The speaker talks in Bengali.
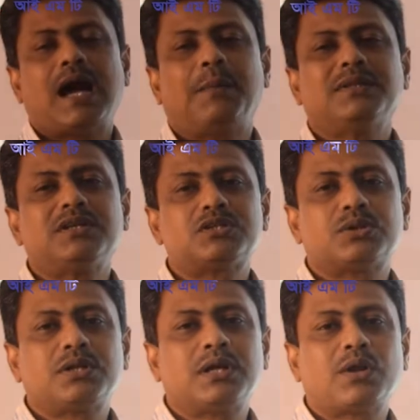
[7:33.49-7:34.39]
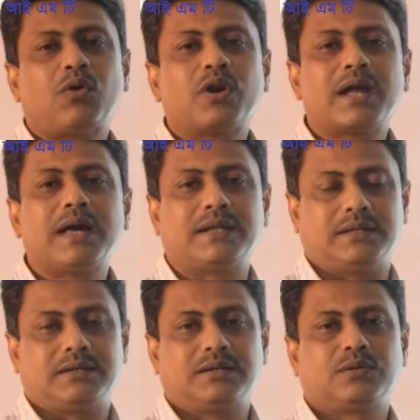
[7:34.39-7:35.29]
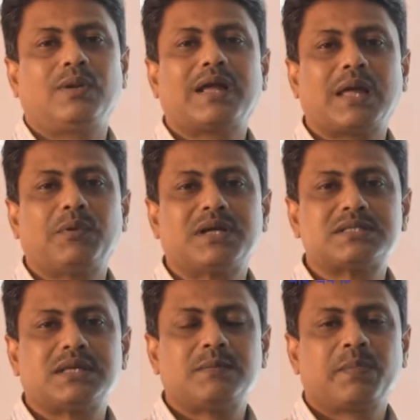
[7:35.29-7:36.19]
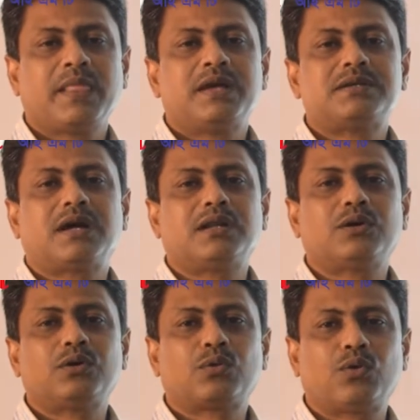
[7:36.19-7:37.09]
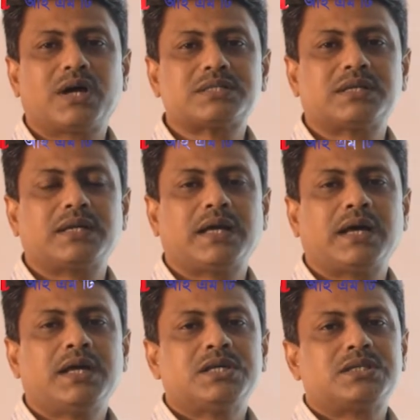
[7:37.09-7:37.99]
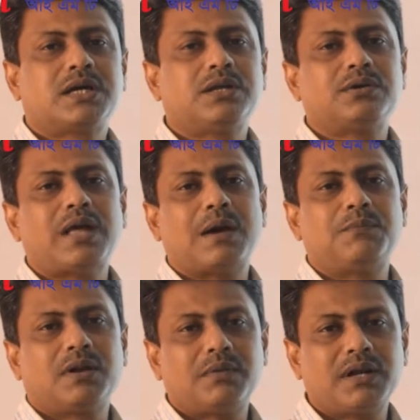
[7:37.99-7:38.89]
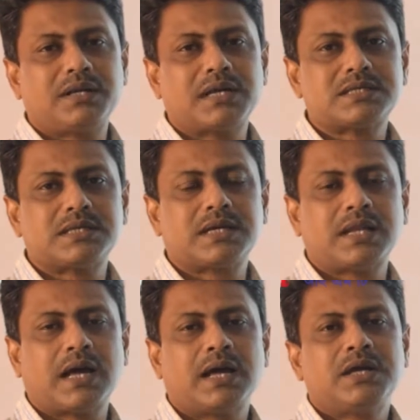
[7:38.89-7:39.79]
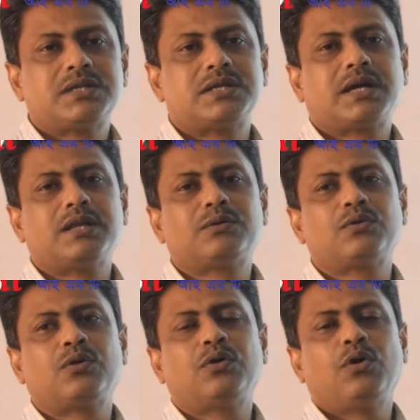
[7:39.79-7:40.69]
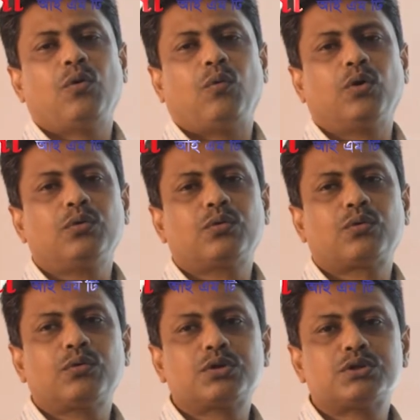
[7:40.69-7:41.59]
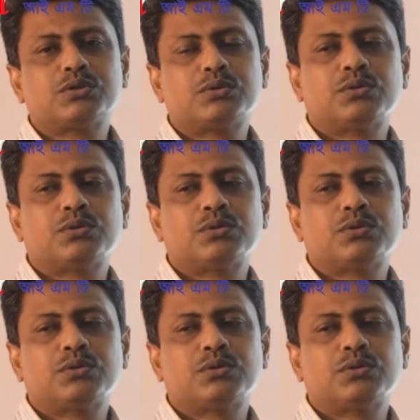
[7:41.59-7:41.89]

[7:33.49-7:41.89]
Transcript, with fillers: আমাদের শরীরের অর্গানগুলো কেমন আছে সেখানে কোনো রোগ আছে কি না সেখানে কোনো অ্যাবনর্মালিটি আছে কি না সেখানে কোনো অন্য কোনো কিছু